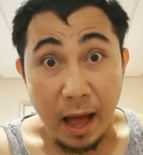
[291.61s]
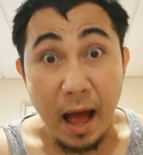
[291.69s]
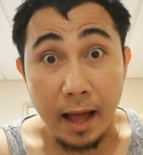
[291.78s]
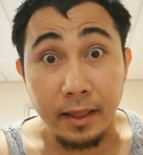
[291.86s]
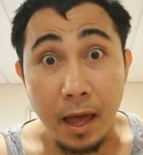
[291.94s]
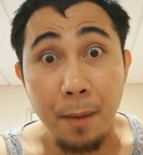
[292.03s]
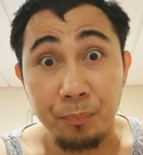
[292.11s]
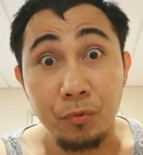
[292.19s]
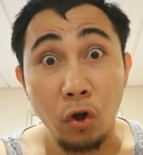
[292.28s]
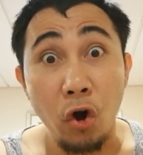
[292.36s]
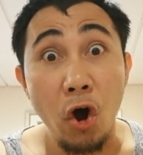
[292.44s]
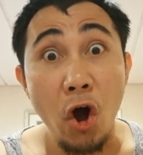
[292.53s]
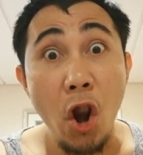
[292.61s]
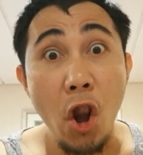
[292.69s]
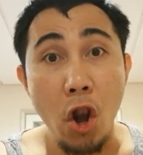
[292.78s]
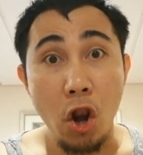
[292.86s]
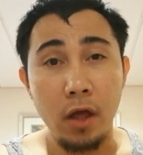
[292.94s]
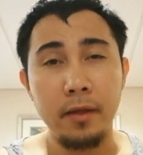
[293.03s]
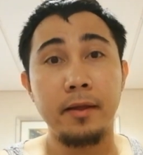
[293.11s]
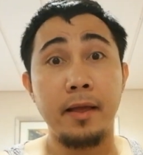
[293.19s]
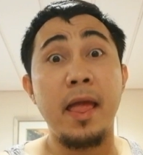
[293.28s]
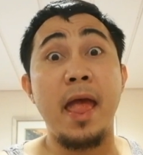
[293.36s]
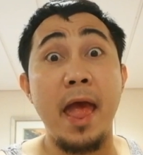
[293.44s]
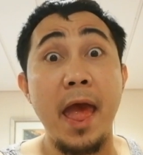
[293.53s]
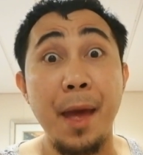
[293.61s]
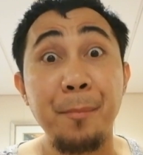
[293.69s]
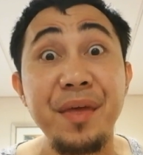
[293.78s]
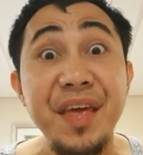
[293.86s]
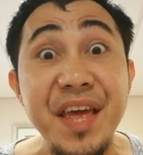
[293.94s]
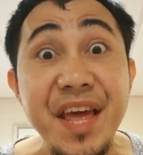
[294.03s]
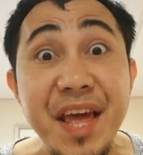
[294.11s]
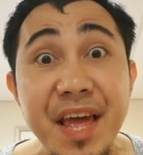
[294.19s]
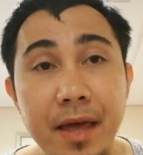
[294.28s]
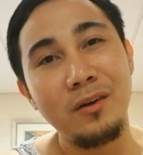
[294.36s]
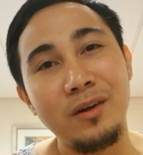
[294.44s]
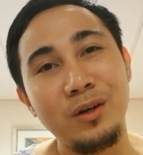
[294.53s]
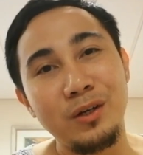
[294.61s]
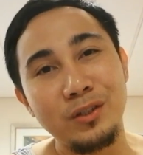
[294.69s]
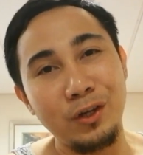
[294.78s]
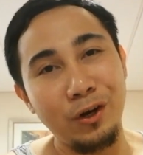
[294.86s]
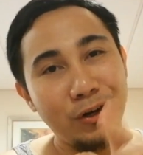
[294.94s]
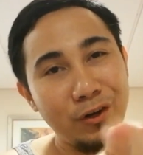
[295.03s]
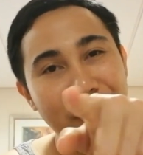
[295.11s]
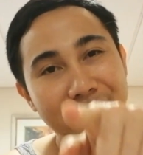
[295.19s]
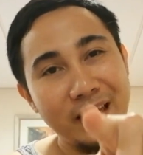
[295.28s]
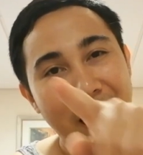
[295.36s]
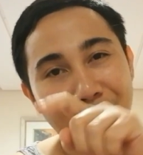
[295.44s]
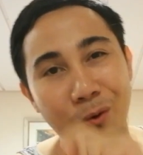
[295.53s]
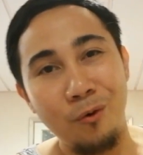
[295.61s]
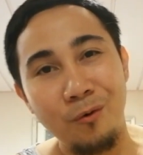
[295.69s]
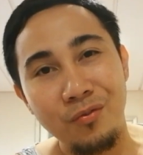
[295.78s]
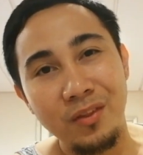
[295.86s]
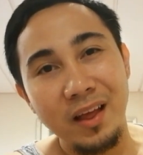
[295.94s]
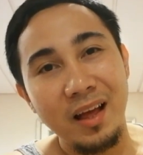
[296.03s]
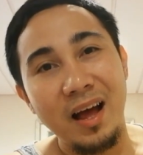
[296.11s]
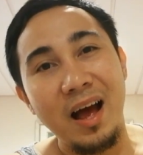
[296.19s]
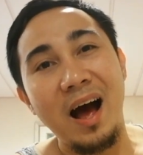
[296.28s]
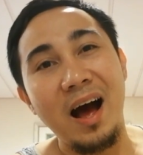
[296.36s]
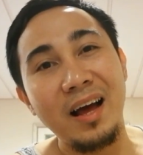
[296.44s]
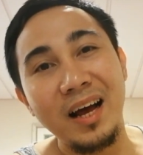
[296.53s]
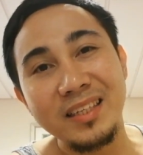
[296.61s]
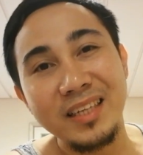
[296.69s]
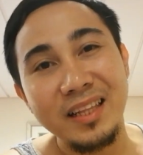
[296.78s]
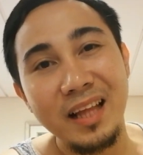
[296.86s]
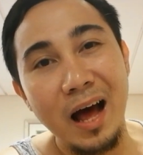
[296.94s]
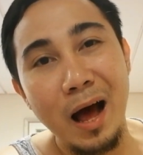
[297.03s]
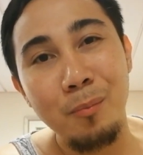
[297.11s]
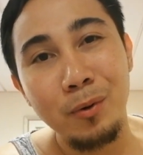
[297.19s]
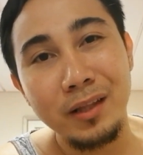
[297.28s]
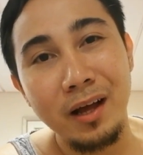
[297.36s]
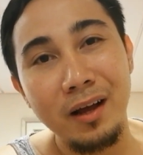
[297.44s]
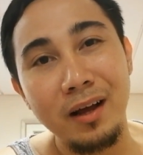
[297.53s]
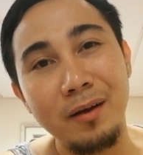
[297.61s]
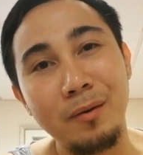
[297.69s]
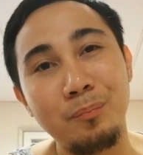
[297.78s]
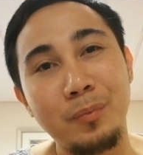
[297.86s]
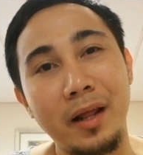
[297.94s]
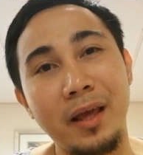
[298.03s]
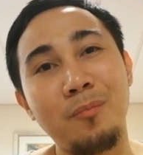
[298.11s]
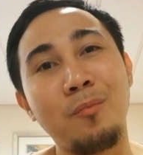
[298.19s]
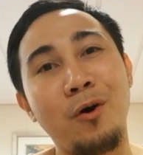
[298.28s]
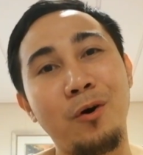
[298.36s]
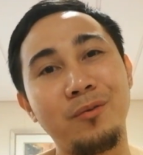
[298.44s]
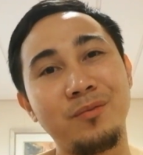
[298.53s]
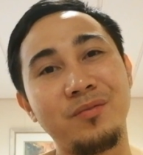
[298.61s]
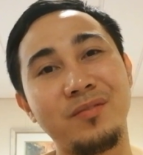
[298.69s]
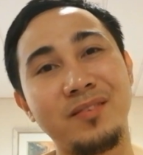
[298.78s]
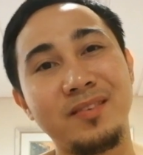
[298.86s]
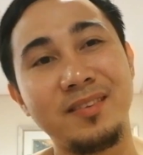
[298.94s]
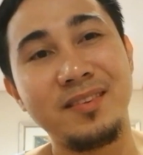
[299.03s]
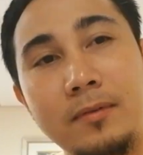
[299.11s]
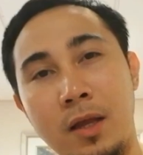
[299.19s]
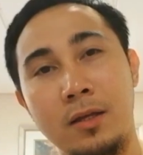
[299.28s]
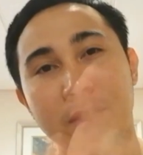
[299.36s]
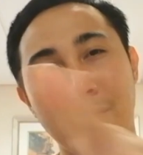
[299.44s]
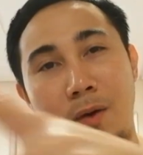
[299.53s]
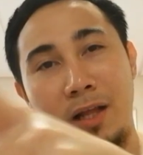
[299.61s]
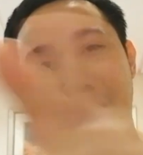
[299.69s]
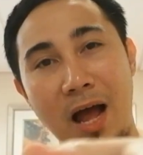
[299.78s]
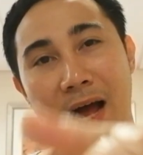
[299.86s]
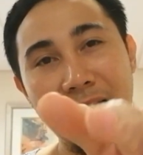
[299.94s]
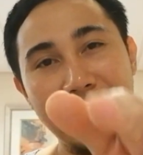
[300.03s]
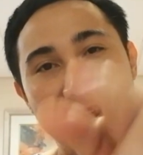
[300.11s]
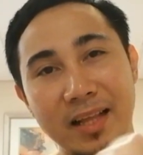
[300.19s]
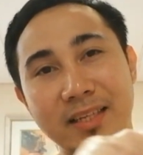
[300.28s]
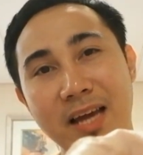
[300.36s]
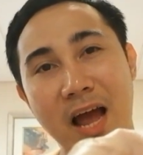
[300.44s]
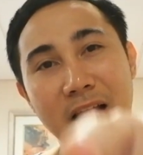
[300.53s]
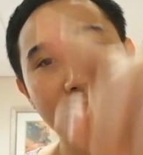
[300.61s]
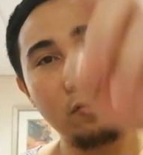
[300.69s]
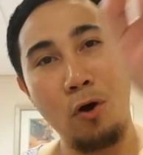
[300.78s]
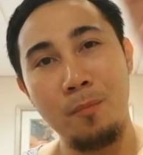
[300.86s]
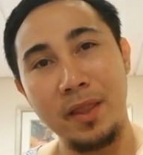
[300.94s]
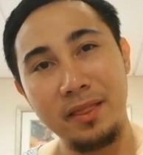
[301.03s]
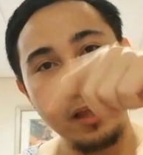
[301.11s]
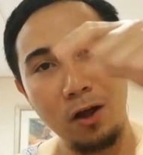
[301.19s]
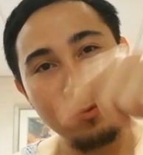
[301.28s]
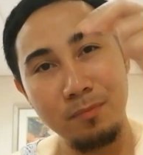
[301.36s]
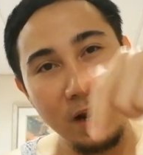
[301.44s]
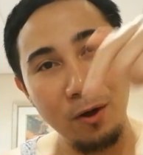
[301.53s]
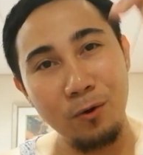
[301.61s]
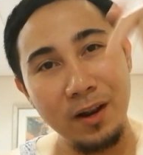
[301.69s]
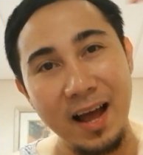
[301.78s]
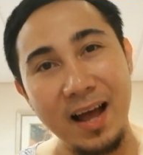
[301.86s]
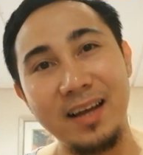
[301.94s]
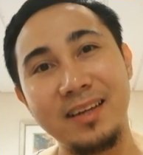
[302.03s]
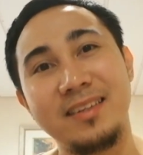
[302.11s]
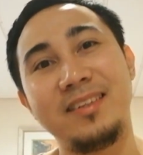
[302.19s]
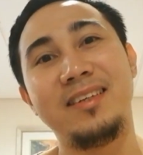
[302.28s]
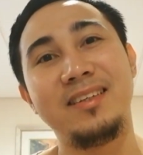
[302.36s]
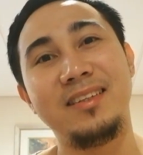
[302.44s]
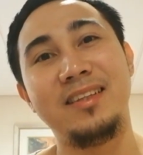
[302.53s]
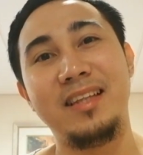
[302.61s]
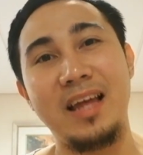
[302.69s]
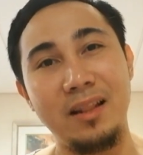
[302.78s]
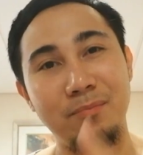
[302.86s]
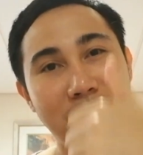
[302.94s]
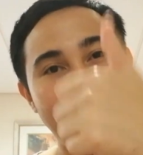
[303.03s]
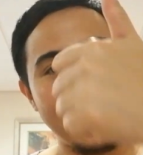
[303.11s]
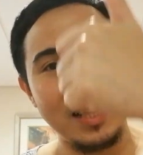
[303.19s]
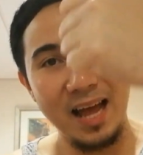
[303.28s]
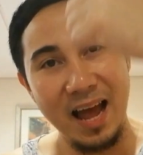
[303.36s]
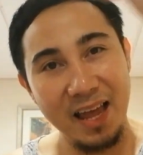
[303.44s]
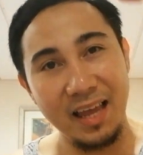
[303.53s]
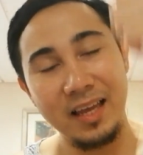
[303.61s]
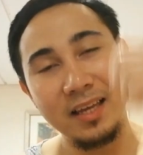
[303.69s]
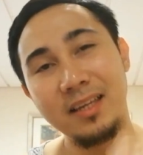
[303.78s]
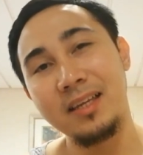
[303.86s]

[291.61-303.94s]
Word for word: Hanep, tol! Heavy! So, ikaw, hanggang saan naabot ang break mo. Sa mga nakaka-relate dyan, comment down below lang. Then press like.